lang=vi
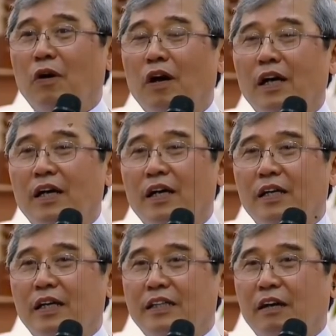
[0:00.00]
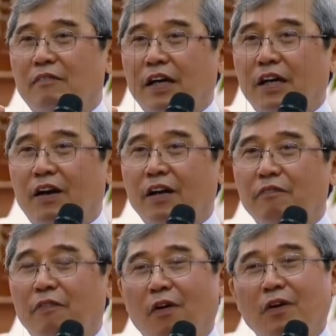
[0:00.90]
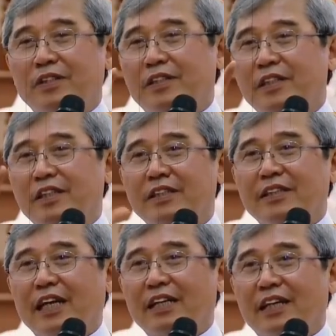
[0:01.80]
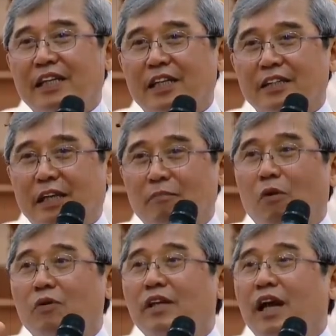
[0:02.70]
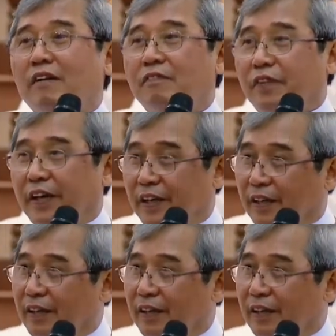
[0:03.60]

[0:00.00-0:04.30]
dù người ta vẫn nói phôi chưa chắc đã trở thành một nhân